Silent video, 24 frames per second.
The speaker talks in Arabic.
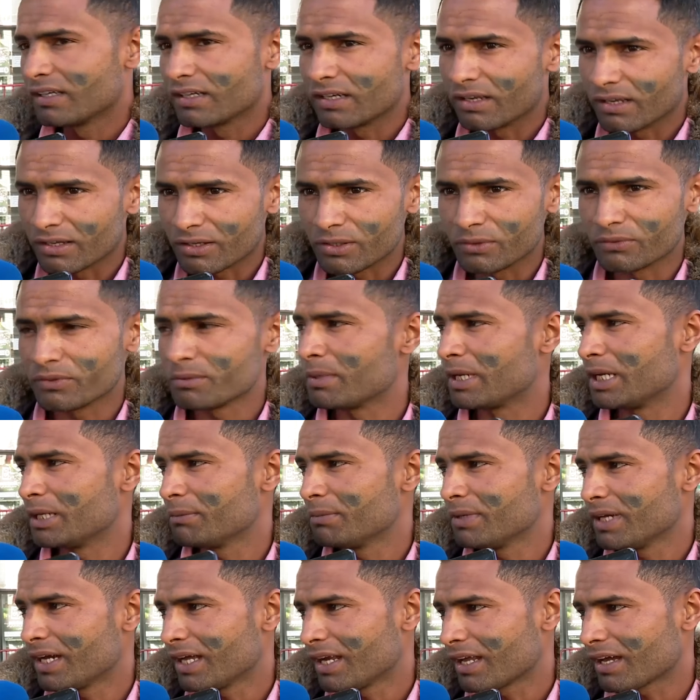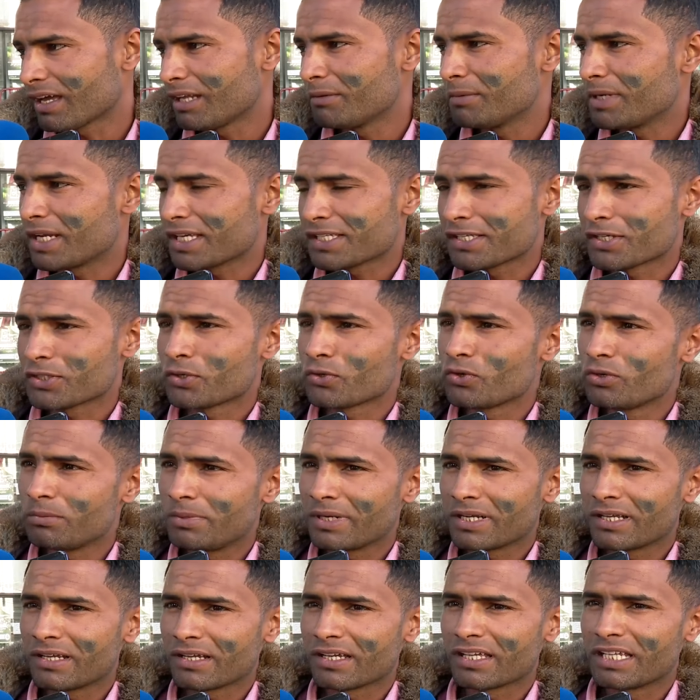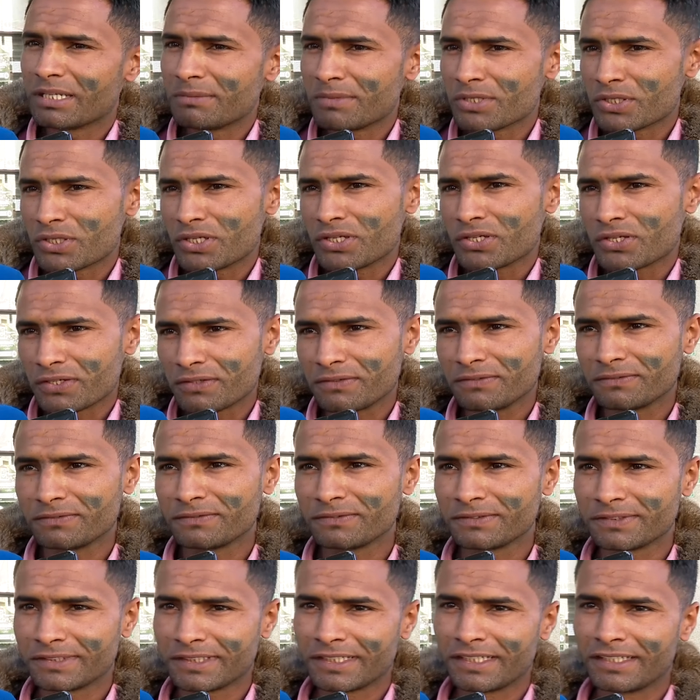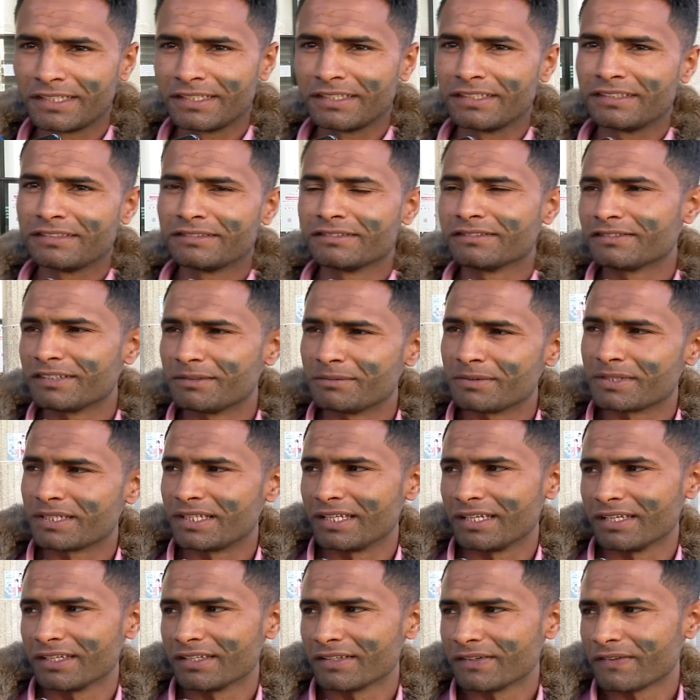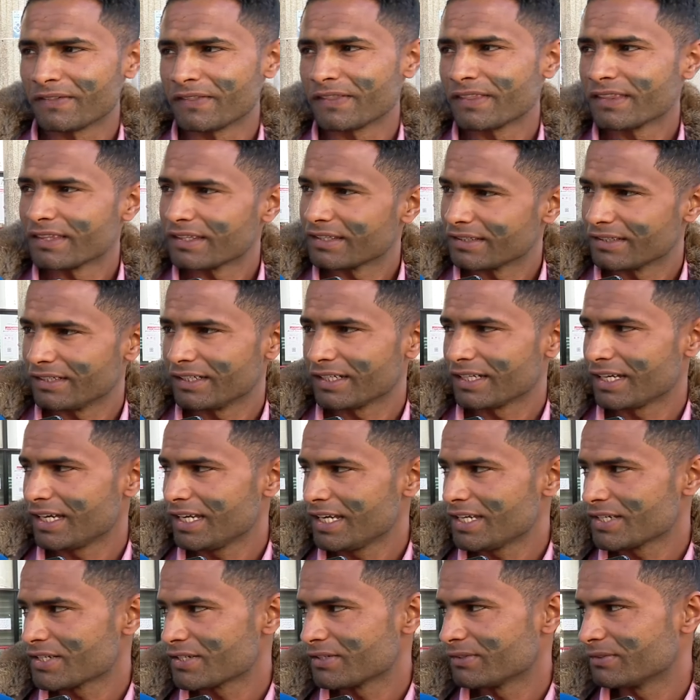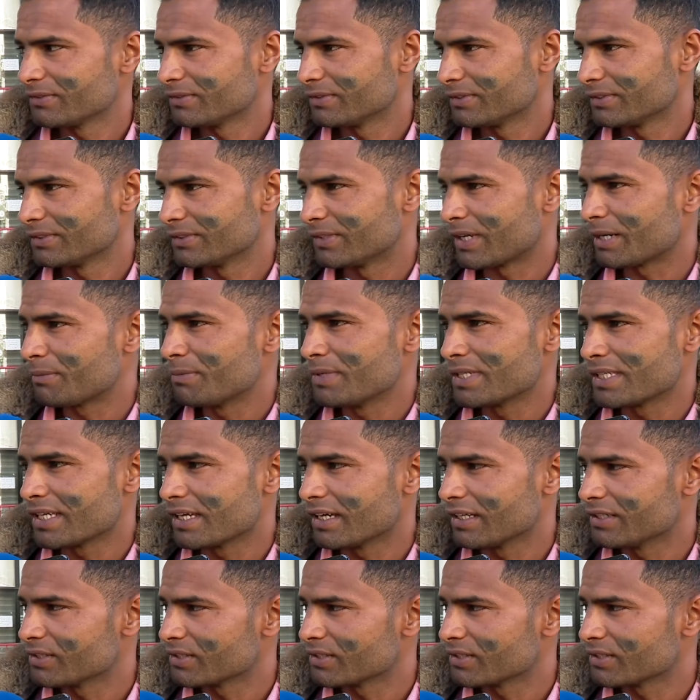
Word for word: لكن في بالي بيه على الاقل ما نخسرش ركوب هكاك يعني ما نجيش فهمتني هكا علاش ربي يسهل